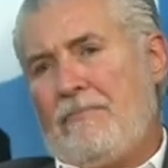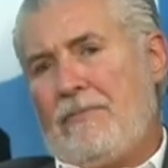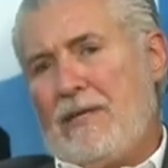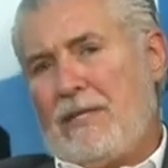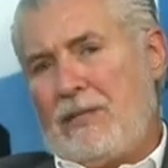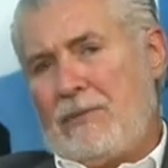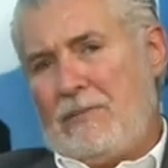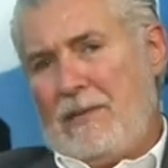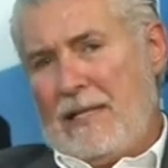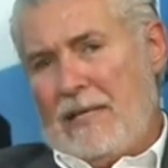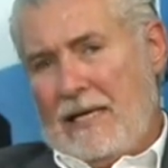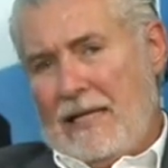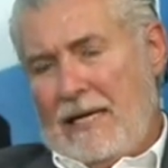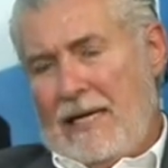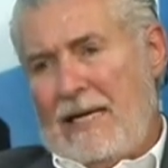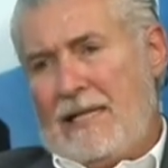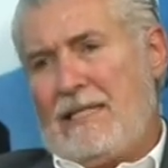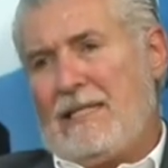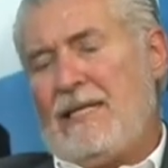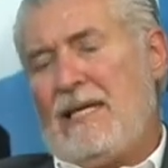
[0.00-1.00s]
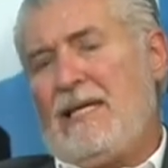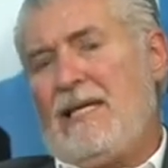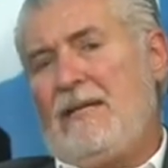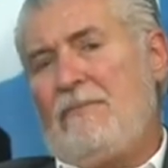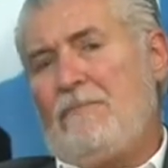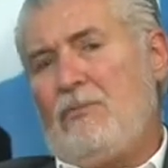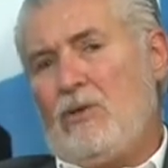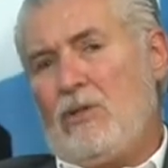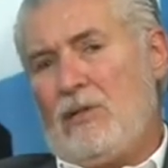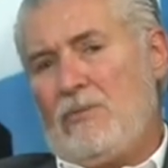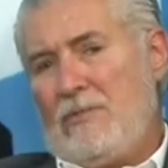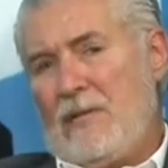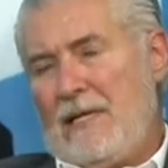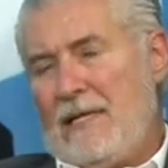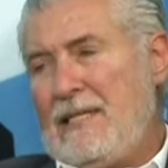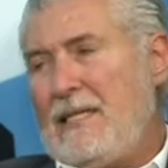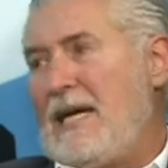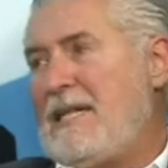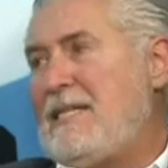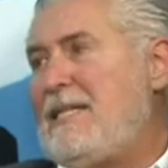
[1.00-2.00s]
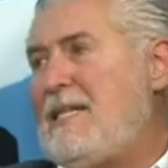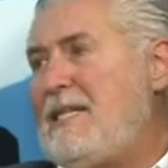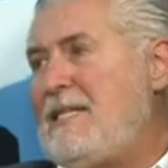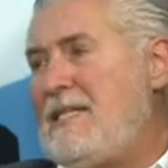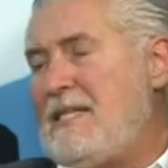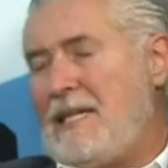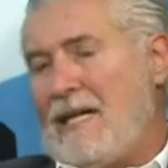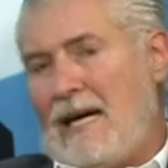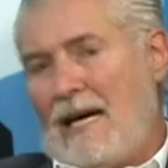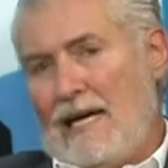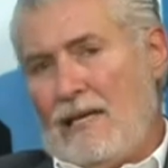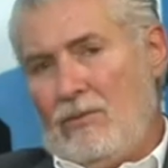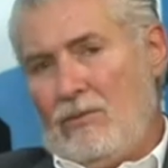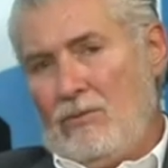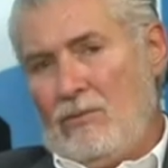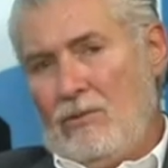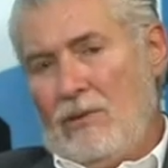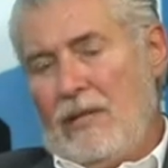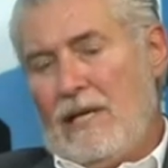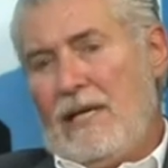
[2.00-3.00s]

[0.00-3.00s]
perspicácia e possibilidade de diálogo,